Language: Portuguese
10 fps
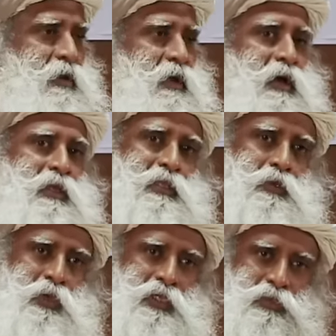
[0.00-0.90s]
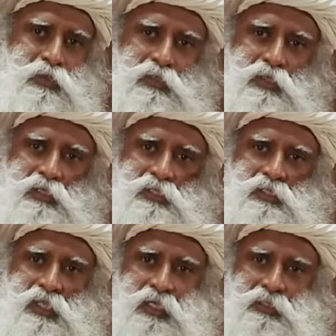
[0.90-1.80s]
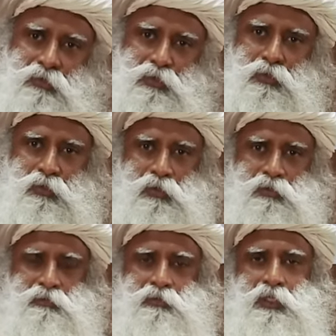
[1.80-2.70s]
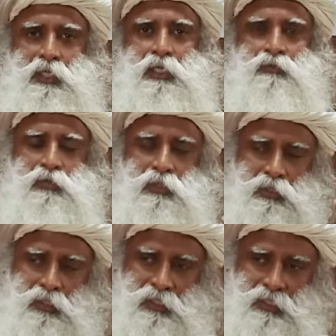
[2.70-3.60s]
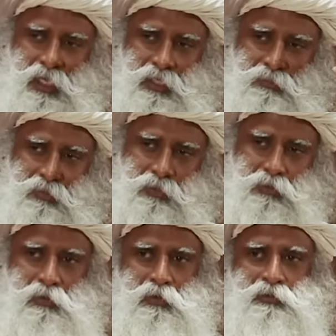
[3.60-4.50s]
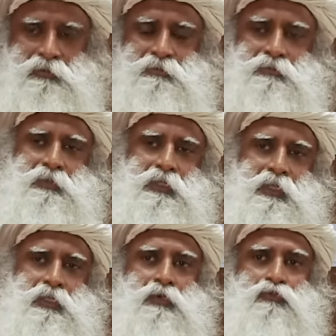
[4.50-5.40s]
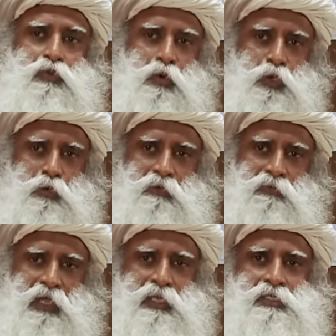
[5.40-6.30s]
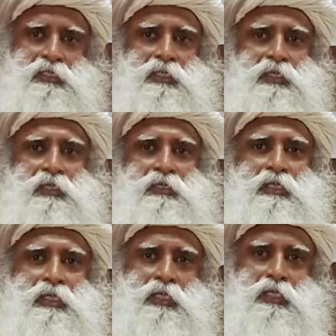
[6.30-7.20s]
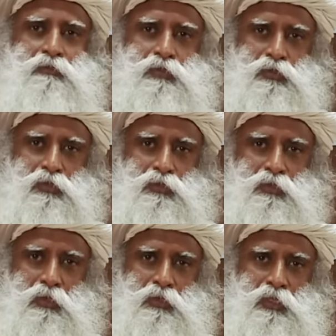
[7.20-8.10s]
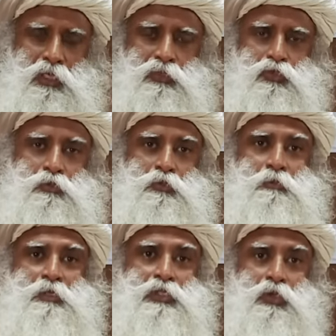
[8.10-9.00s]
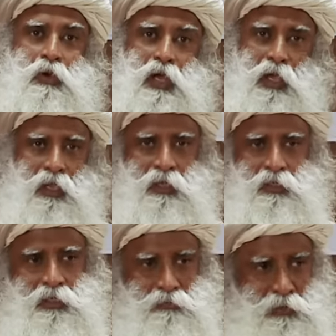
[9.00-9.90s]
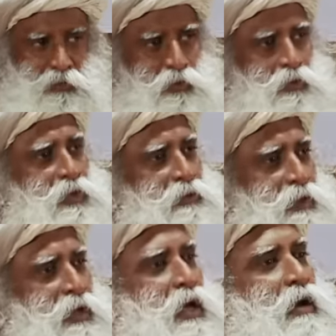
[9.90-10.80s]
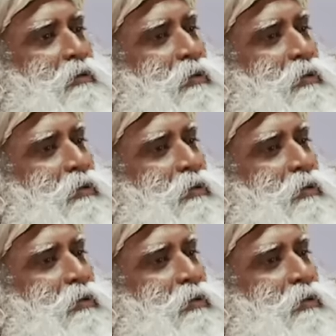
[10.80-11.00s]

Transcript: sempre estarão dispersas. Outra maneira é aumentando o tamanho do neurônio. Se você aumentar o tamanho do neurônio, o volume de energia que um neurônio consome será tão elevado. Até mesmo agora,